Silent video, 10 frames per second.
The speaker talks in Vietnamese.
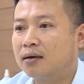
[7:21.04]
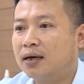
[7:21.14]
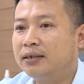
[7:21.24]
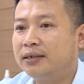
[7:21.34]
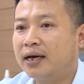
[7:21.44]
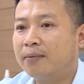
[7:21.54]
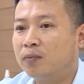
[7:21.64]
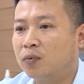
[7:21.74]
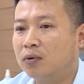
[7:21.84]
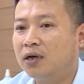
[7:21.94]
anh chị em
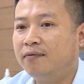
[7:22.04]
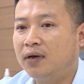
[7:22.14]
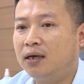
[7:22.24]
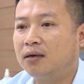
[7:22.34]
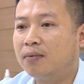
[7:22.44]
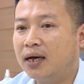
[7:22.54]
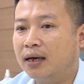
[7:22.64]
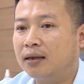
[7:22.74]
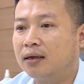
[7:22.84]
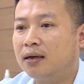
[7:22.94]
đơn vị thống
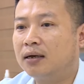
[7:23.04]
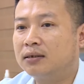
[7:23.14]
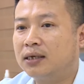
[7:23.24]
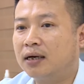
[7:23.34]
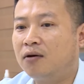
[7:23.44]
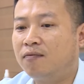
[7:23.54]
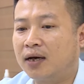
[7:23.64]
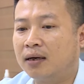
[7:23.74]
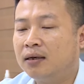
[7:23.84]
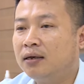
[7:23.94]
kê thì đã sẽ không
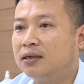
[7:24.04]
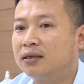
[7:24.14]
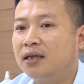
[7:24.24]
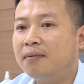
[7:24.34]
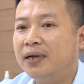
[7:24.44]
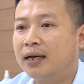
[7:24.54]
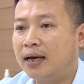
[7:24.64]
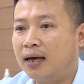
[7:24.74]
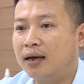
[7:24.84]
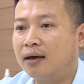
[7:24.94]
phải trực tiếp liên
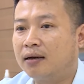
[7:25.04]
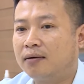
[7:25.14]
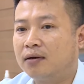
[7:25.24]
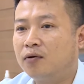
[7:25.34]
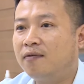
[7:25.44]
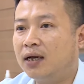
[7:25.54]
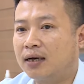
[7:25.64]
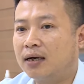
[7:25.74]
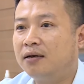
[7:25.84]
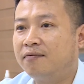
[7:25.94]
hệ đối với
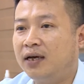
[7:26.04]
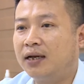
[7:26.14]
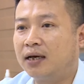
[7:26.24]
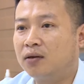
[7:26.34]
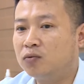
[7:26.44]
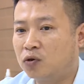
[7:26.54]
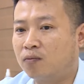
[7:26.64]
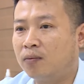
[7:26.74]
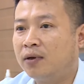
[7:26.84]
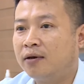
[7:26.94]
các đơn vị để thúc
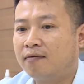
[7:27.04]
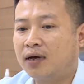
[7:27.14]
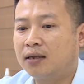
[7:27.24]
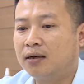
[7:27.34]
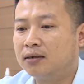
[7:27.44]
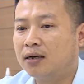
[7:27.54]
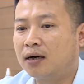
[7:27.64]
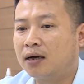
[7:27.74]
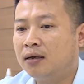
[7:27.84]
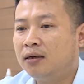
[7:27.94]
giục và thường
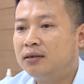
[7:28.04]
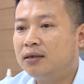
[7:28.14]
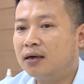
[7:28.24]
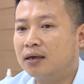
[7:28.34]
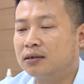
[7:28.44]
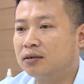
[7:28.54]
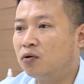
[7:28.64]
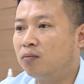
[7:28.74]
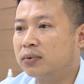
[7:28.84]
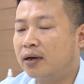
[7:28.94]
thường là trước là sử
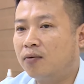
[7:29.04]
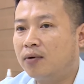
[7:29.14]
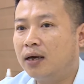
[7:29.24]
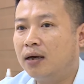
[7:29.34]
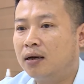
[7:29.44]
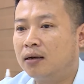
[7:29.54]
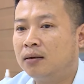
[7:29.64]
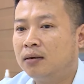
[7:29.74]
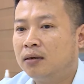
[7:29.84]
dụng theo cái ờ,